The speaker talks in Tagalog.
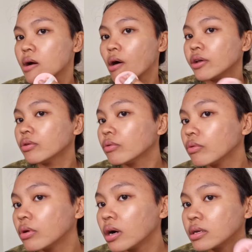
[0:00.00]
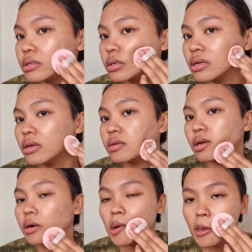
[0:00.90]
Ay, oo nga sis,
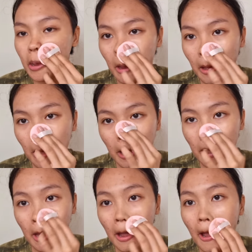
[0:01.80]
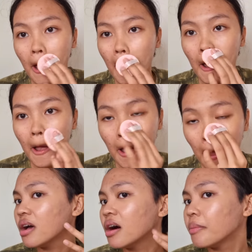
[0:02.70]
ang ganda
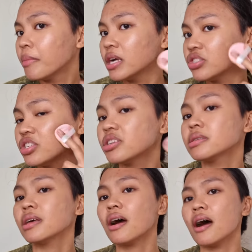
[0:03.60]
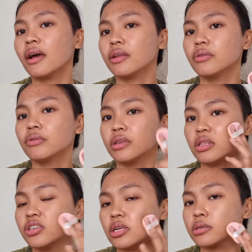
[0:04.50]
match siya sa akin, no?
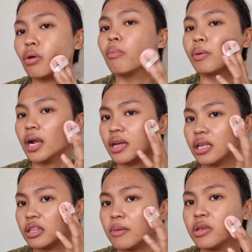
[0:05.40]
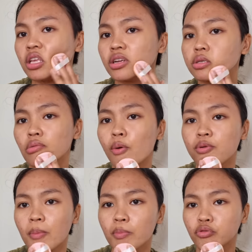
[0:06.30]
Hindi siya sobrang itim, hindi siya
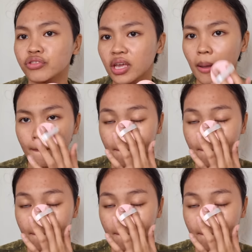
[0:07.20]
sobrang puti.